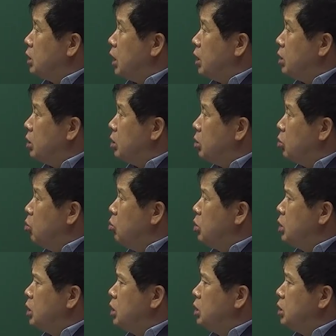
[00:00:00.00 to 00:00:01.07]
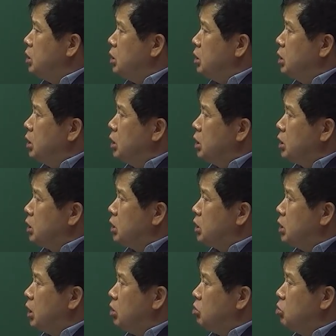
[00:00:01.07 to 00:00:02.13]
단 공기는
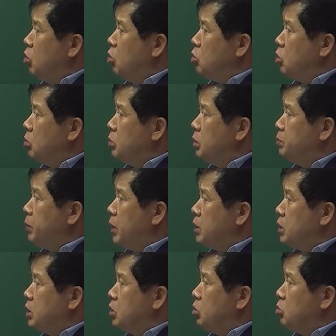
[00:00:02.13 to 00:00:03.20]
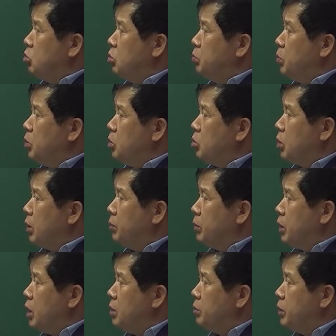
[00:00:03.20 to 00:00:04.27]
기체상수 0.287 킬로줄 퍼킬로그
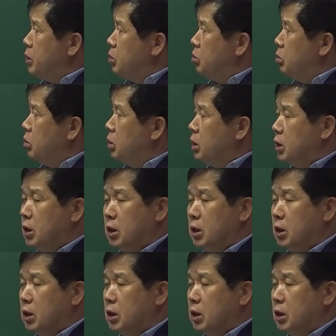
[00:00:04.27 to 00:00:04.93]
켈빈이고